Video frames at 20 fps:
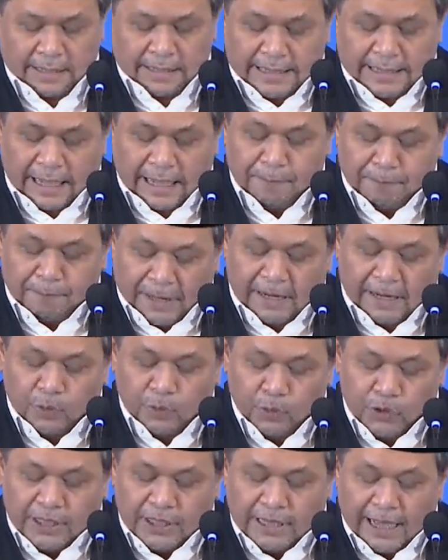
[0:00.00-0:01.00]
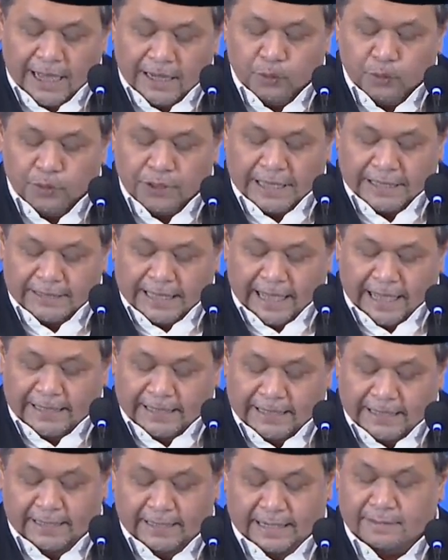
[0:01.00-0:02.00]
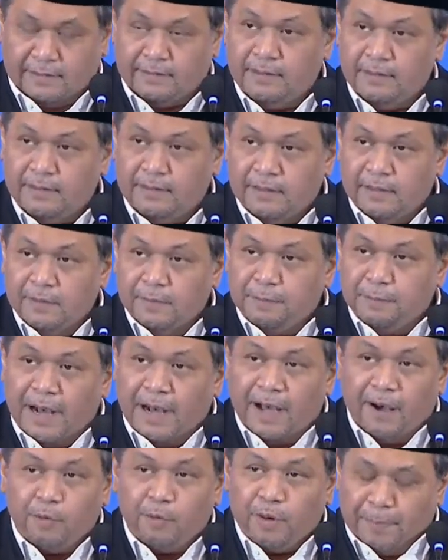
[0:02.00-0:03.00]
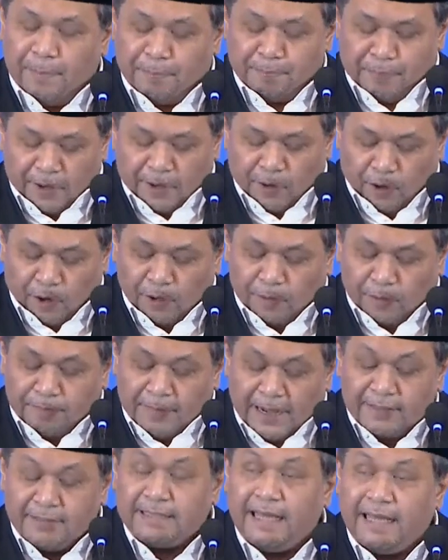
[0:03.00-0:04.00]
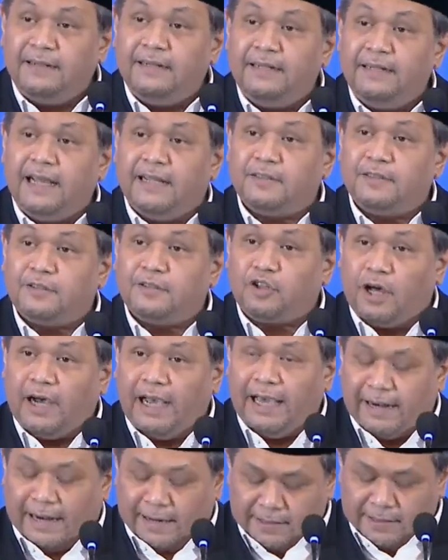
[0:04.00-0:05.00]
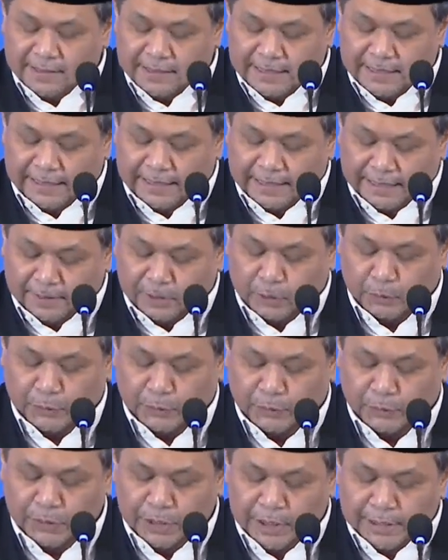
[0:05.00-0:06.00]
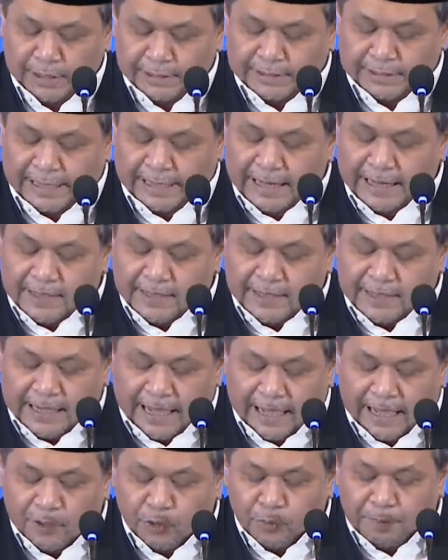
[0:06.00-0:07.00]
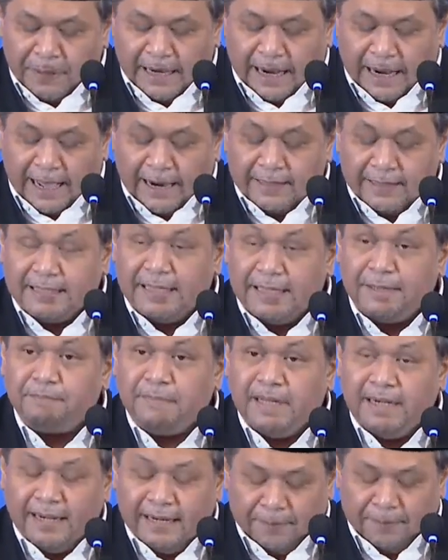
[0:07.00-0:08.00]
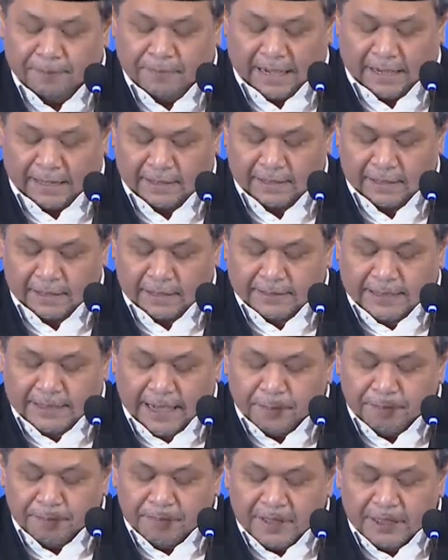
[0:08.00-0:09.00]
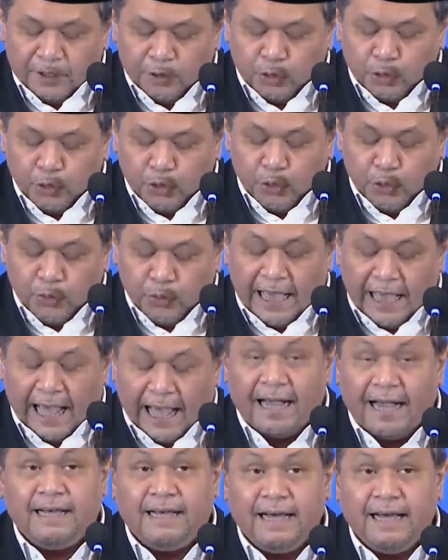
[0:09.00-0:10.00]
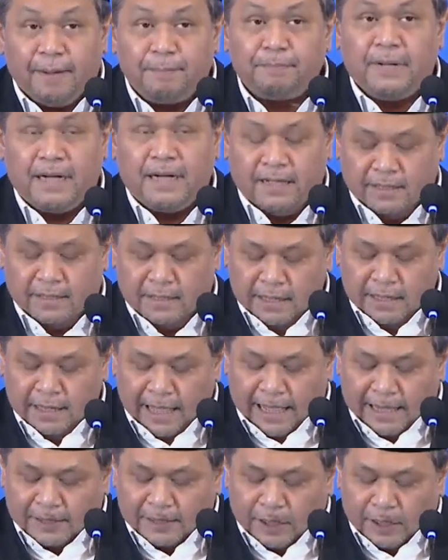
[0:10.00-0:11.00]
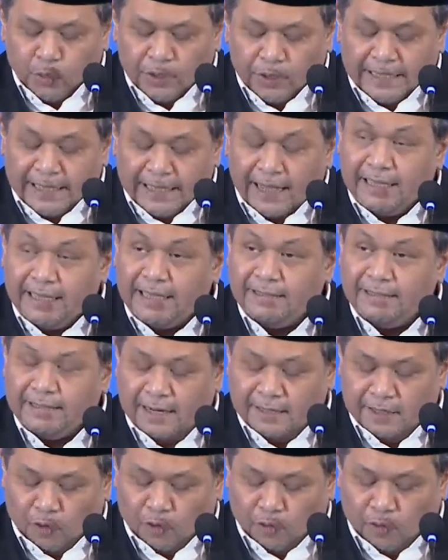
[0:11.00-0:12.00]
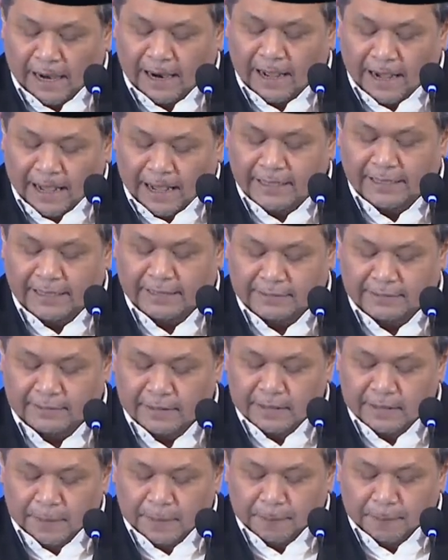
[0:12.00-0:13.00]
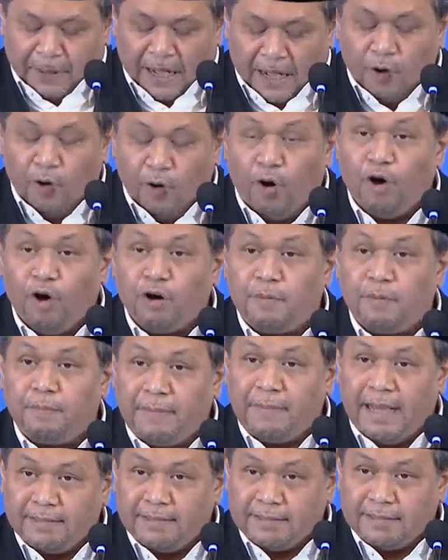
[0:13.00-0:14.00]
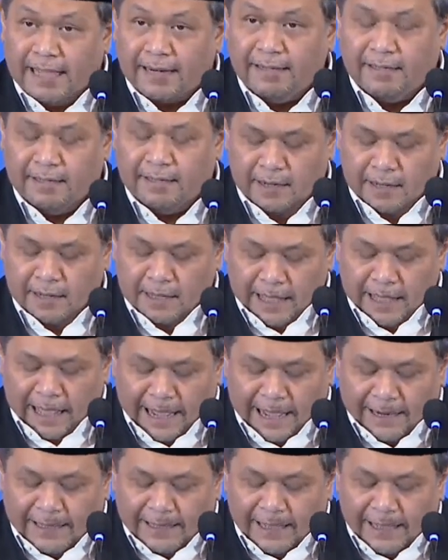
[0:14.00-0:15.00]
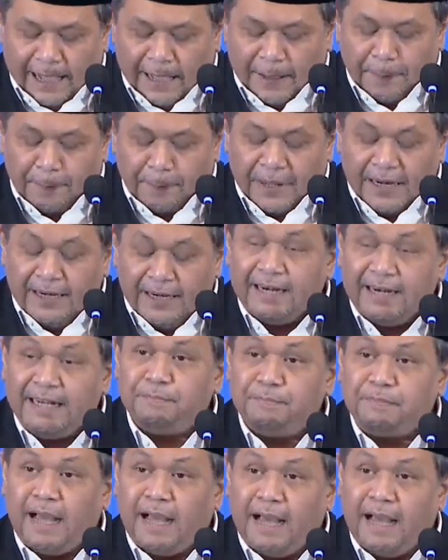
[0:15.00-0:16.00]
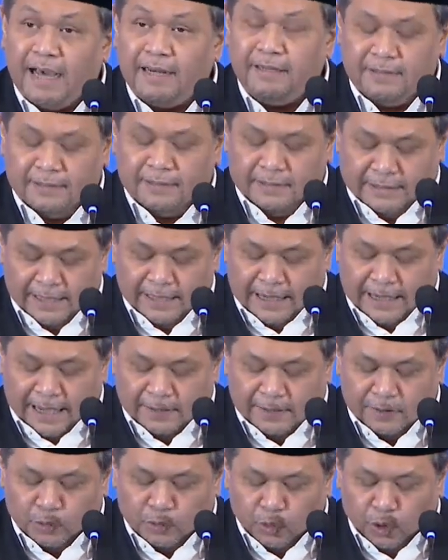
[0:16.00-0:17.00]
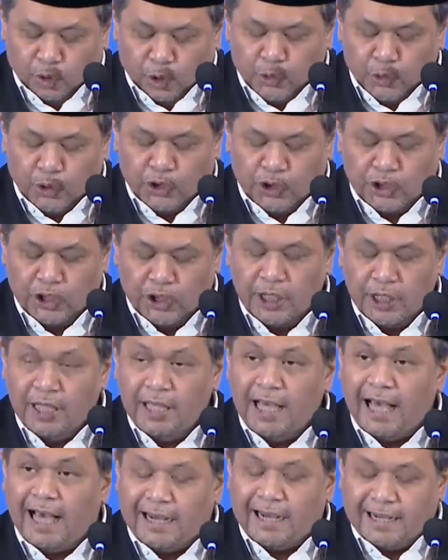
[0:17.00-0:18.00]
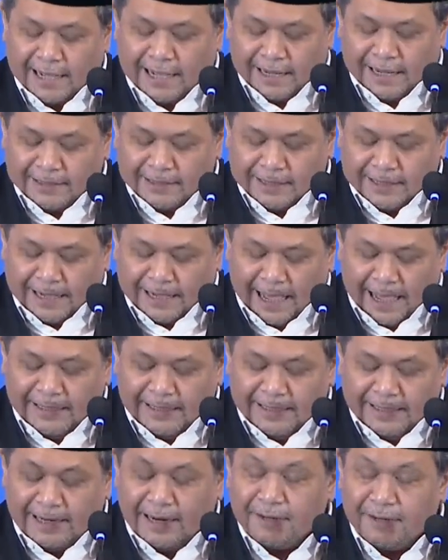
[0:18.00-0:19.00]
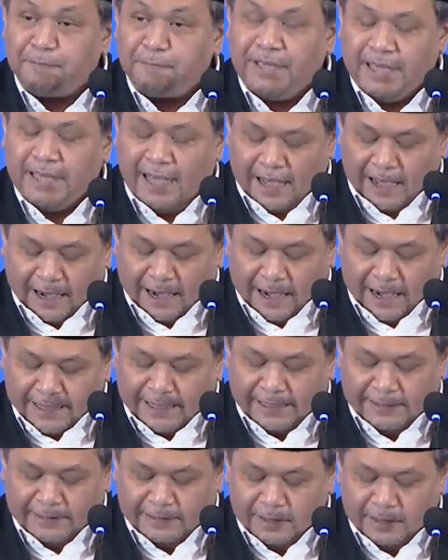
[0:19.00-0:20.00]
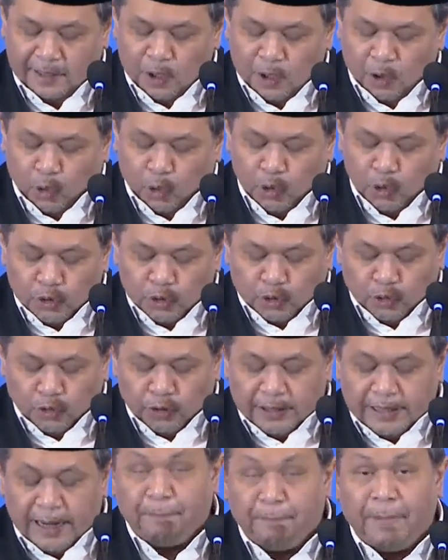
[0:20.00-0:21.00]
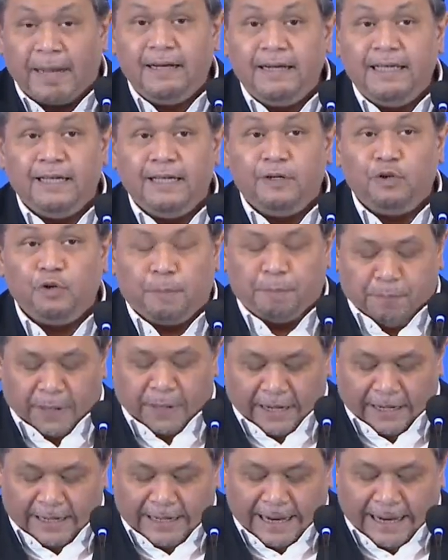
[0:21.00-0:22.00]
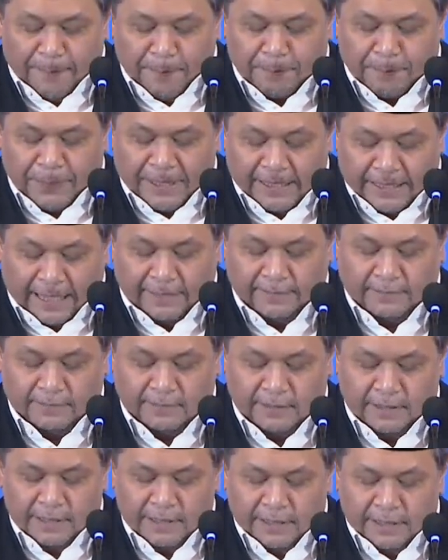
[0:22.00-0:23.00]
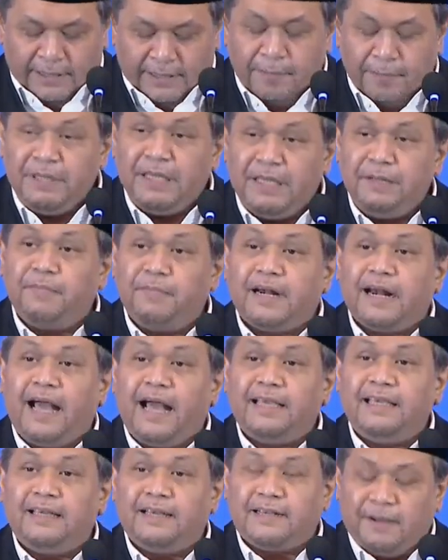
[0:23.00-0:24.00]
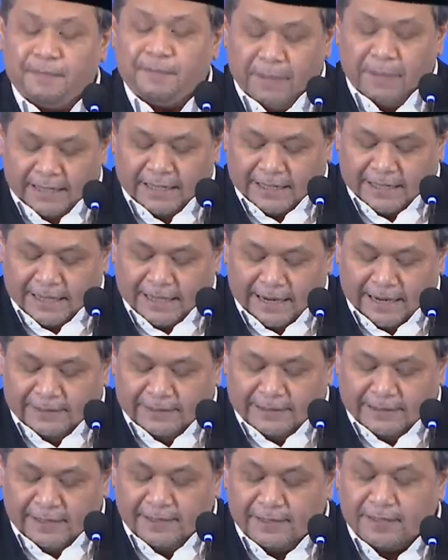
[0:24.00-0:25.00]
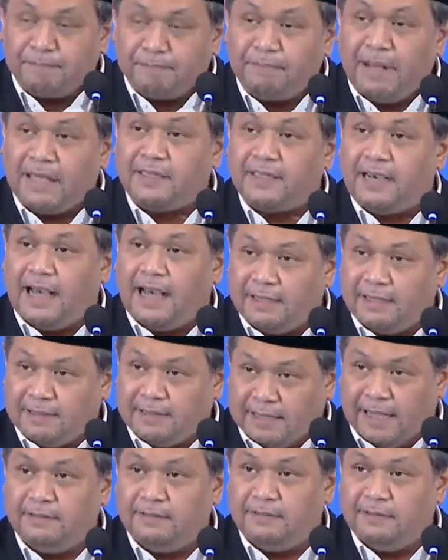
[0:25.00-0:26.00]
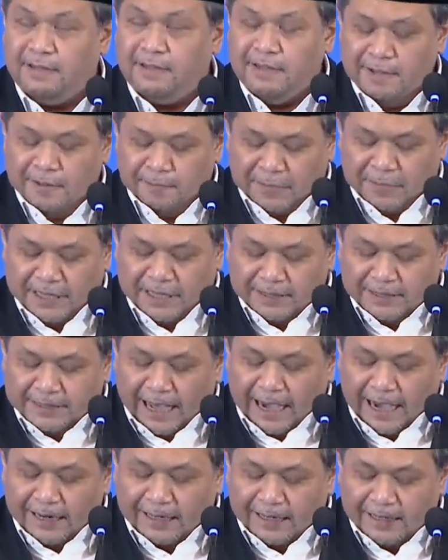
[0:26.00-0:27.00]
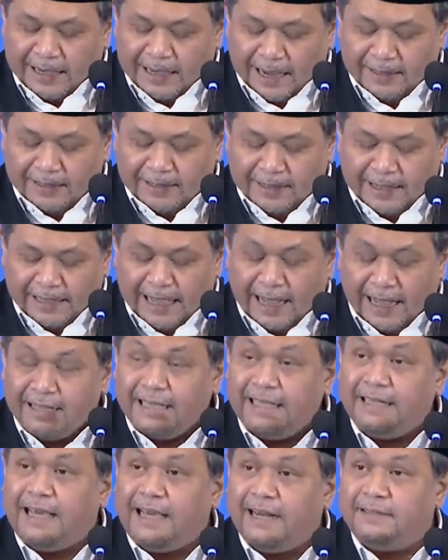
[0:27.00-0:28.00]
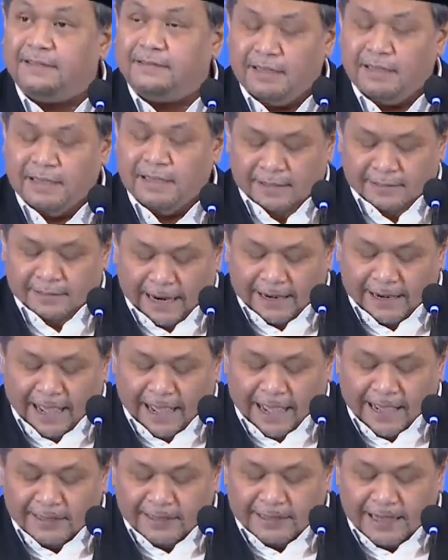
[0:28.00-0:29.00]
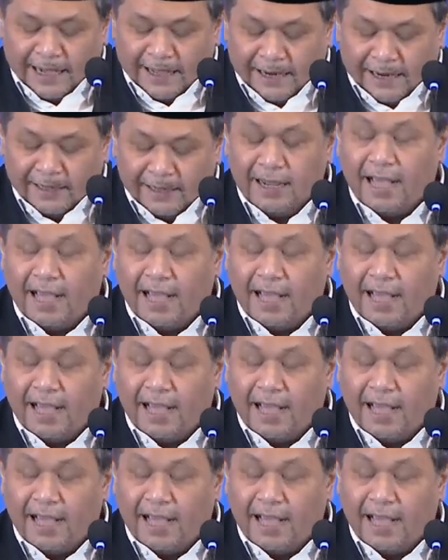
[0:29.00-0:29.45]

Yang perlu selalu kita ingat bahwa penghormatan dan toleransi itu tidak selalu berarti menerima dan menyetujui agama atau keyakinan orang lain. Penghormatan adalah penerimaan dengan tulus akan kehadiran pihak lain untuk dapat hidup berdampingan demi meraih kebaikan dan kemaslahatan, menjalankan keyakinan dan ajaran